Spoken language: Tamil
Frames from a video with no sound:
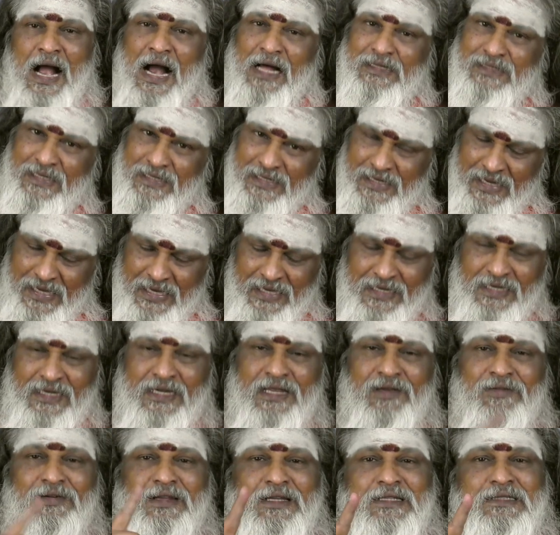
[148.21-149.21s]
அதை
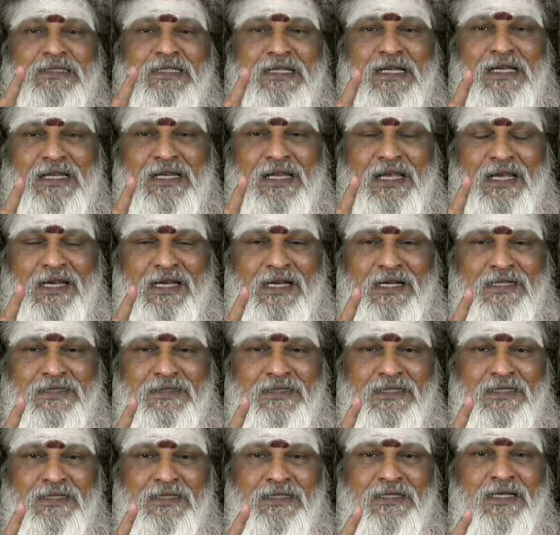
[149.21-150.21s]
நேரலைவரிசையிலே
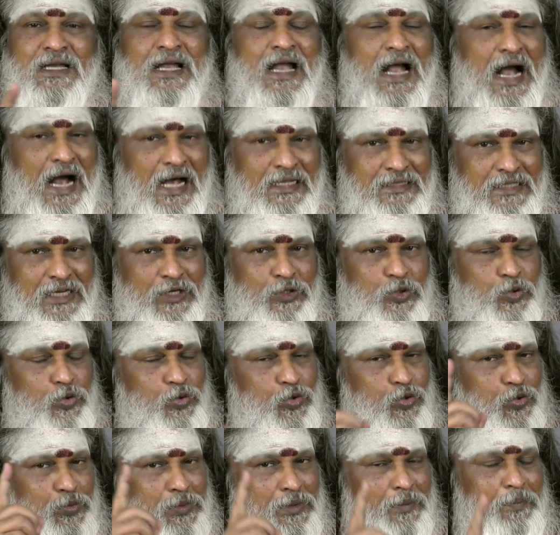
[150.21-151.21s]
கண்டு அந்த
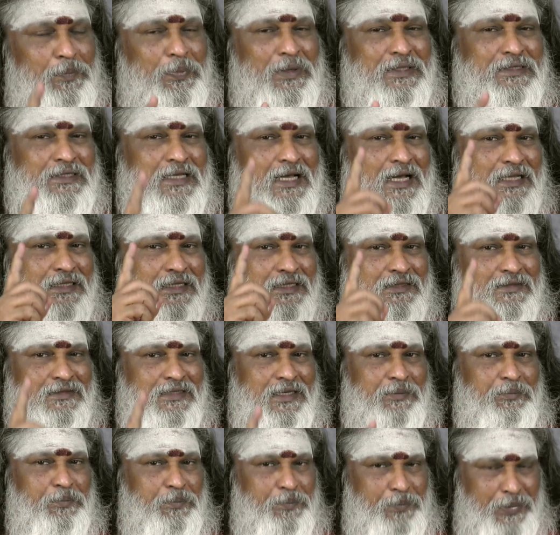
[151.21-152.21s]
குங்கும
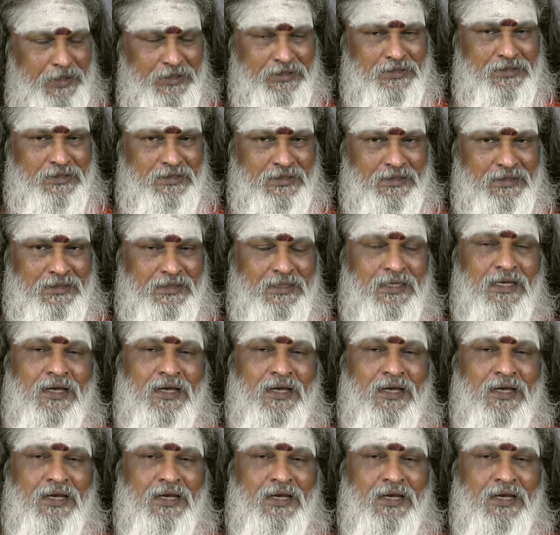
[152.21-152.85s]
பிரசாதத்தை பெற்று